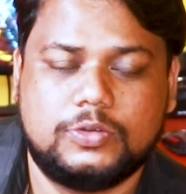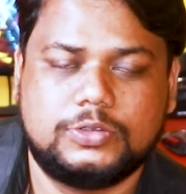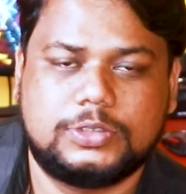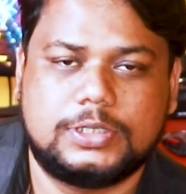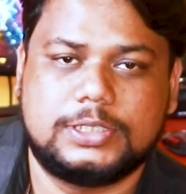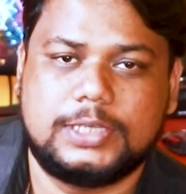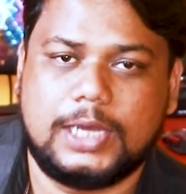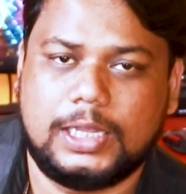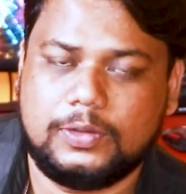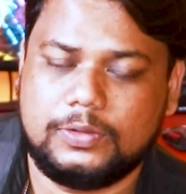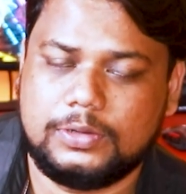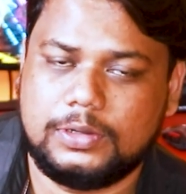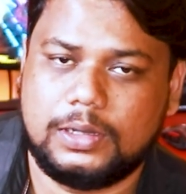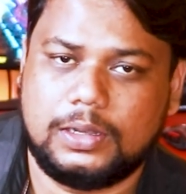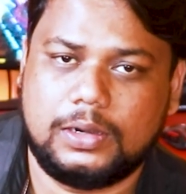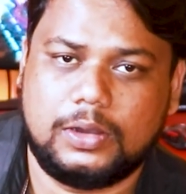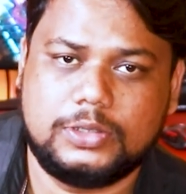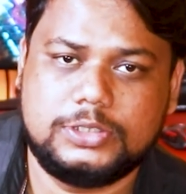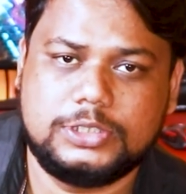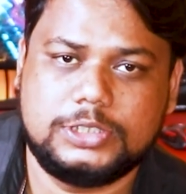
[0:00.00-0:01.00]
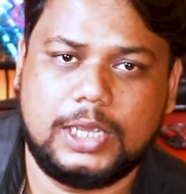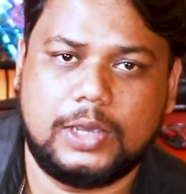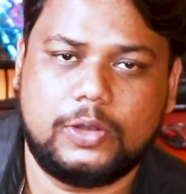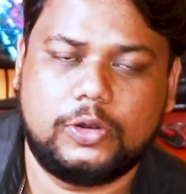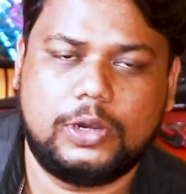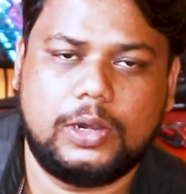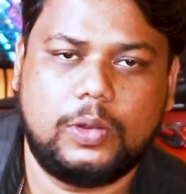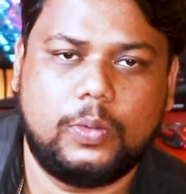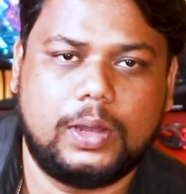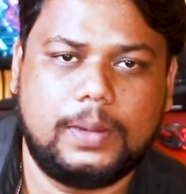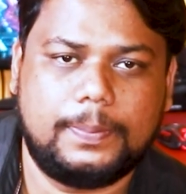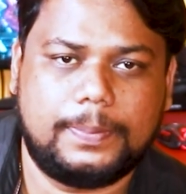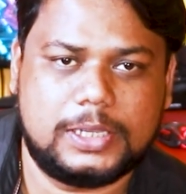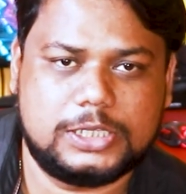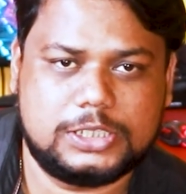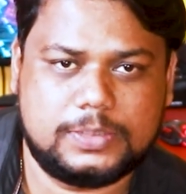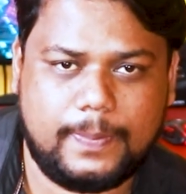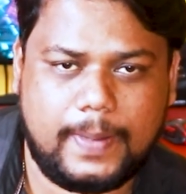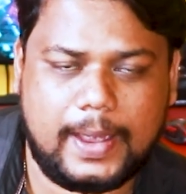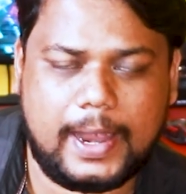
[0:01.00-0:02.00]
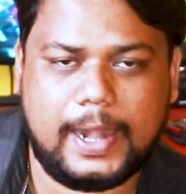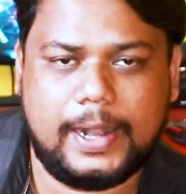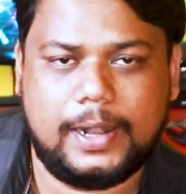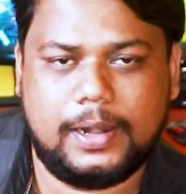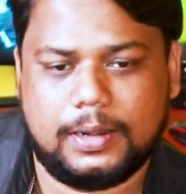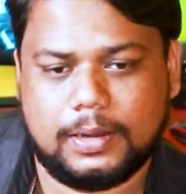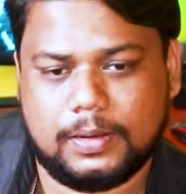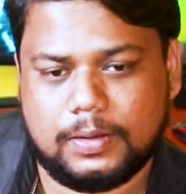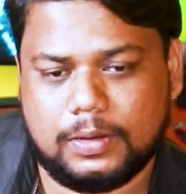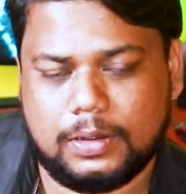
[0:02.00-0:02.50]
उसके साथ लॉन्च किया उन्होंने वन प्लस पैड